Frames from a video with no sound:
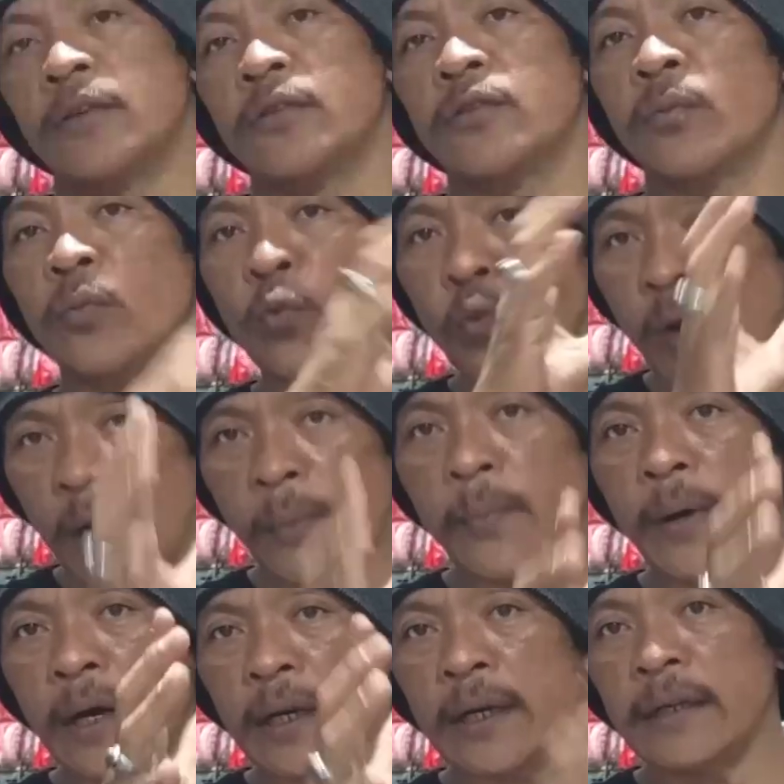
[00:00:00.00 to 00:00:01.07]
Semua
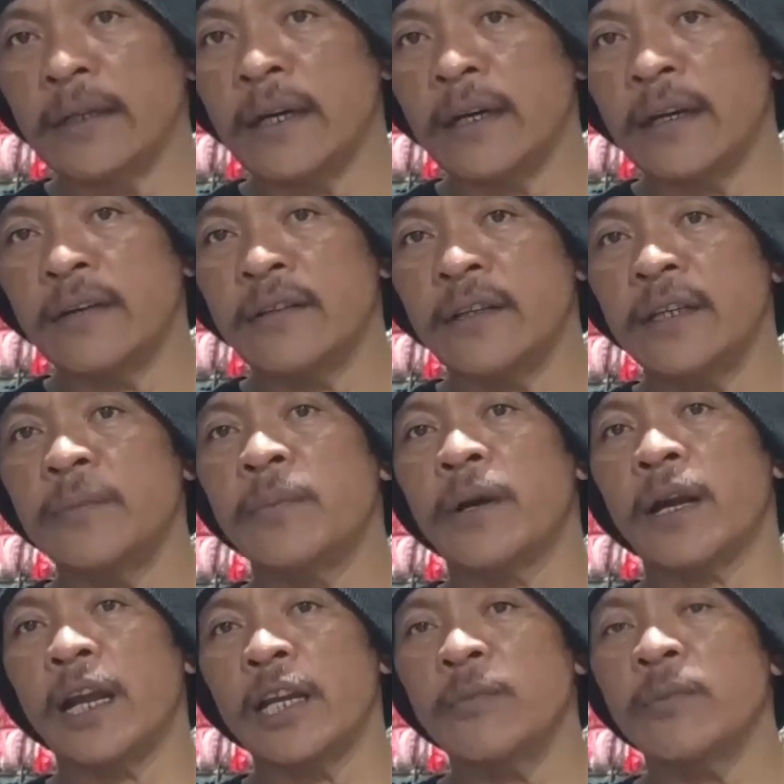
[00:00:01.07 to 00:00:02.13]
barang yang ada di sini
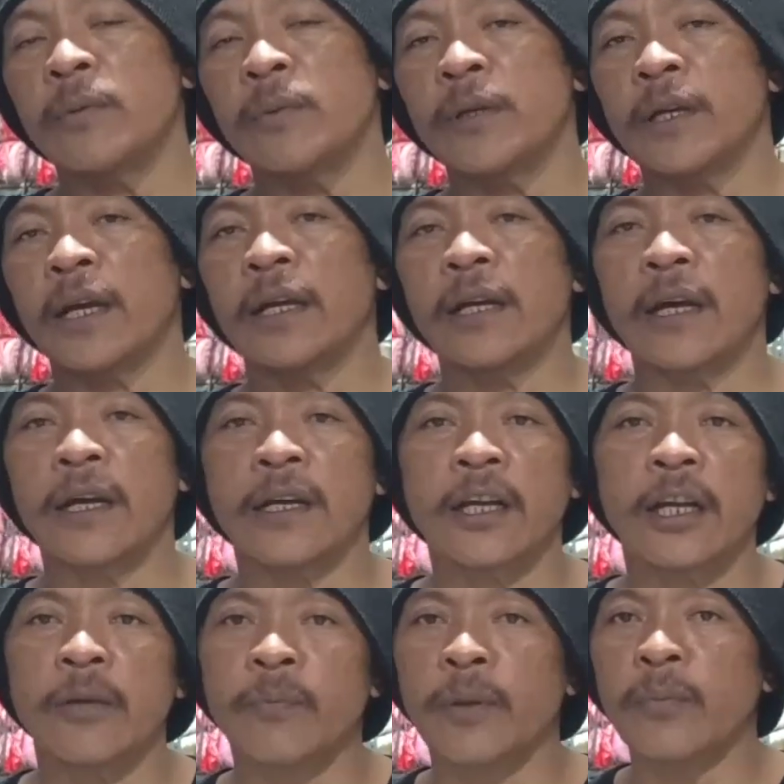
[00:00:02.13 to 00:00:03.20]
berani memberikan
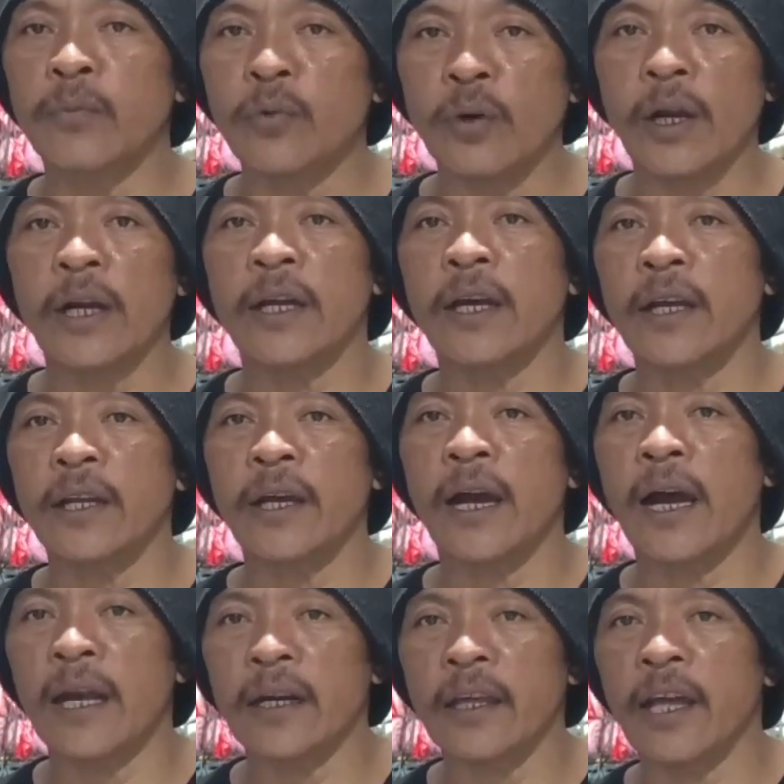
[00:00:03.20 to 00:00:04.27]
harga lebih murah dari
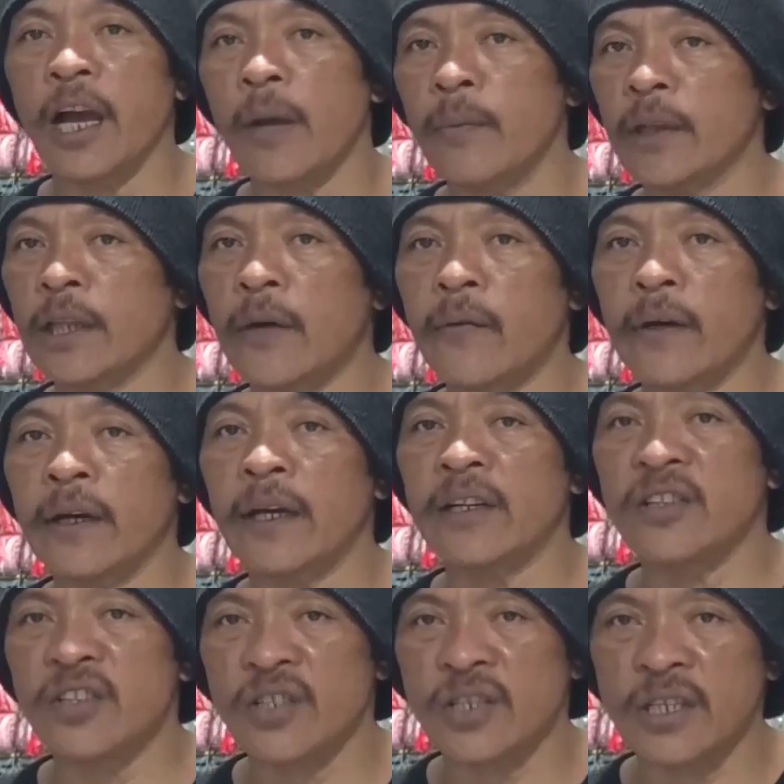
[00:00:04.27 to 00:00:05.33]
harga yang kami
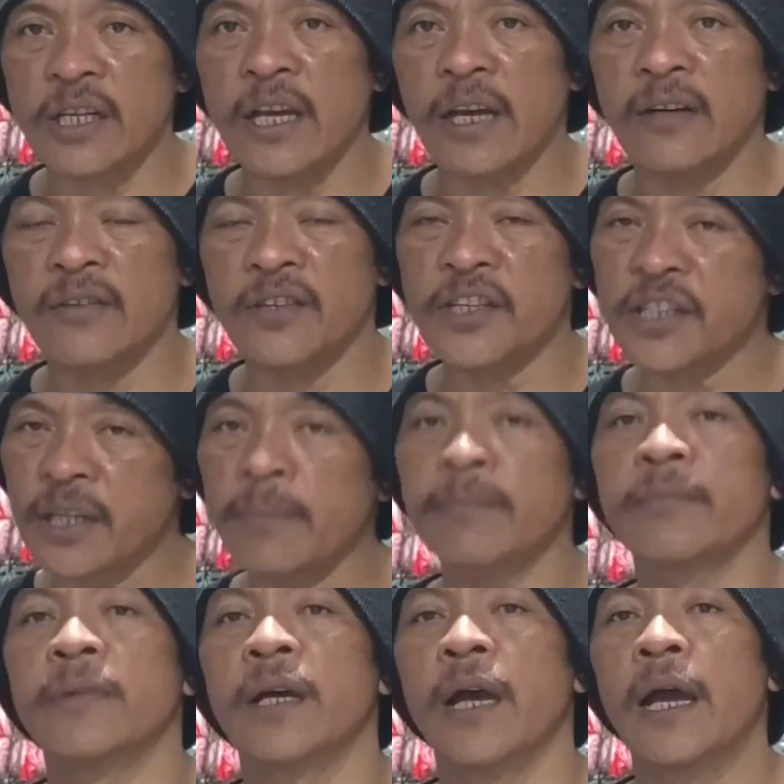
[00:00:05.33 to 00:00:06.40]
tawarkan dengan
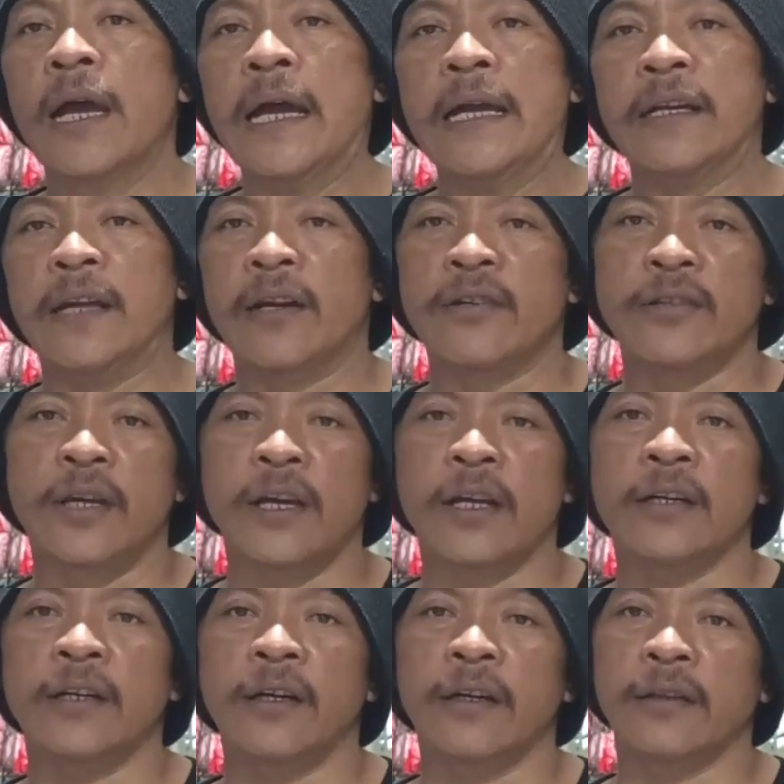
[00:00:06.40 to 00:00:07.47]
sistem dan
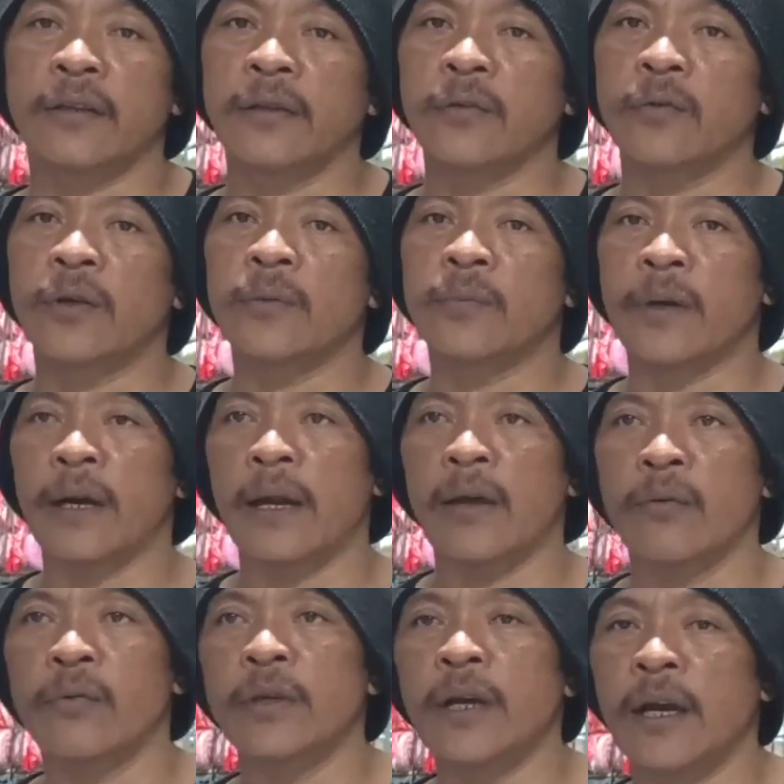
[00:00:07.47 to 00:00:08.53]
syarat dan ketentuan
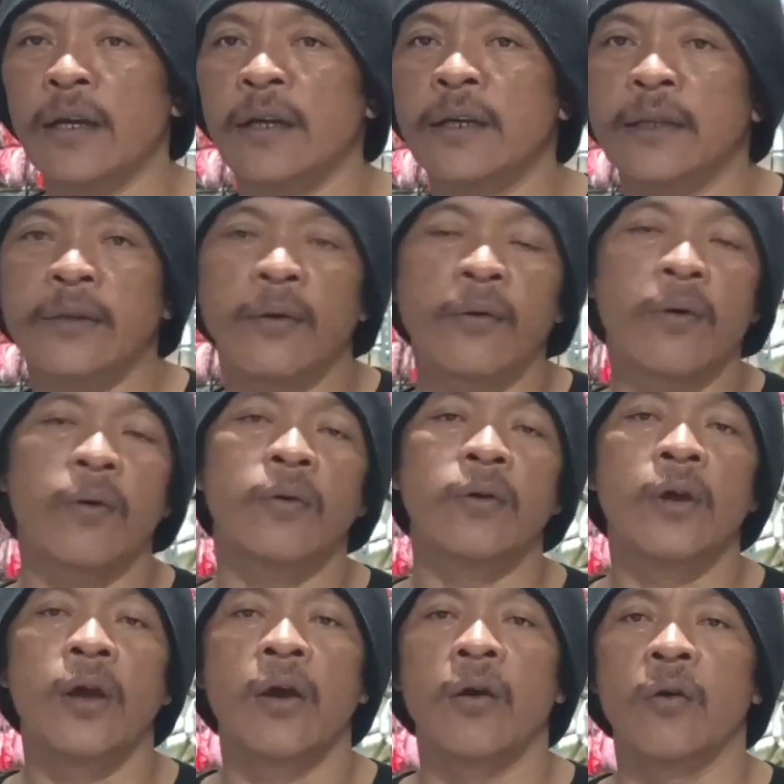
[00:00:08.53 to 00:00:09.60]
berlaku yang ada di toko
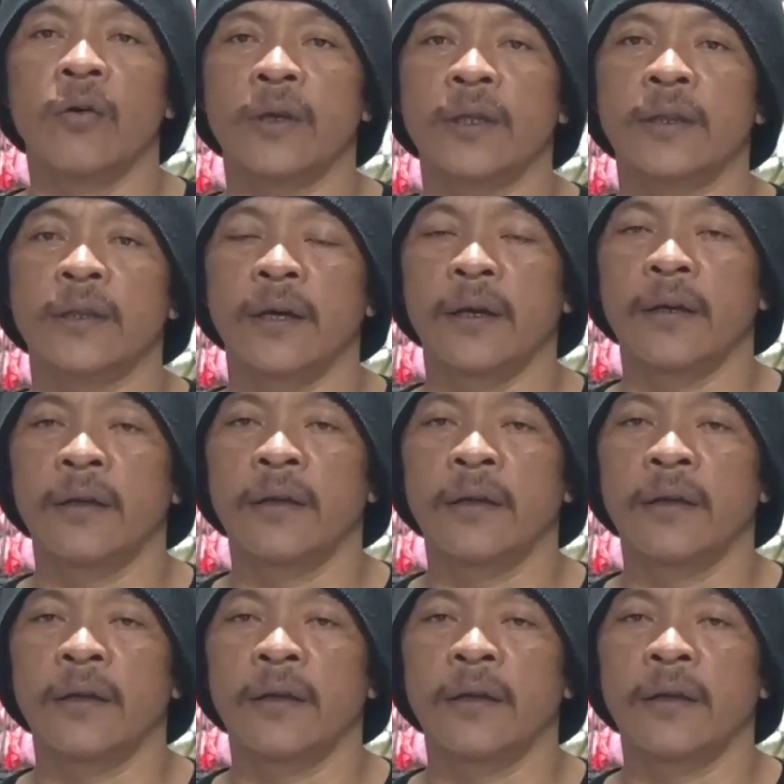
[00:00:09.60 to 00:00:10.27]
kita.